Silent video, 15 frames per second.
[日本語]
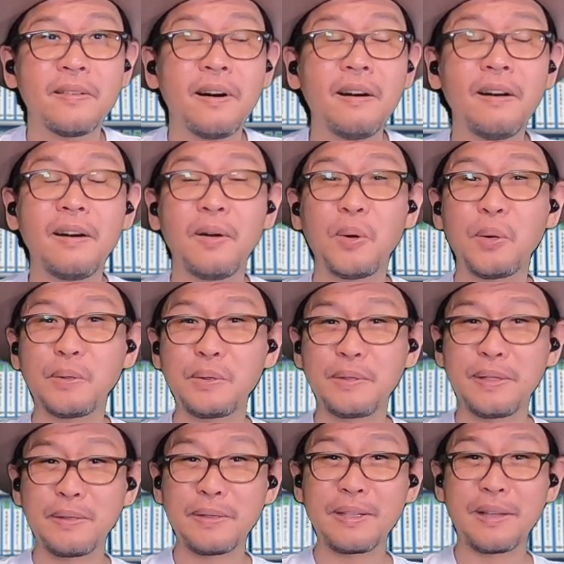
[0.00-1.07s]
あ、送っ
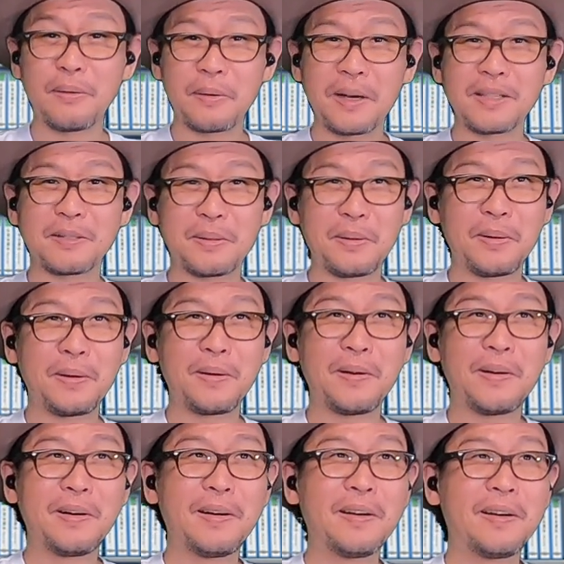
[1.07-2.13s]
てくれたの画像。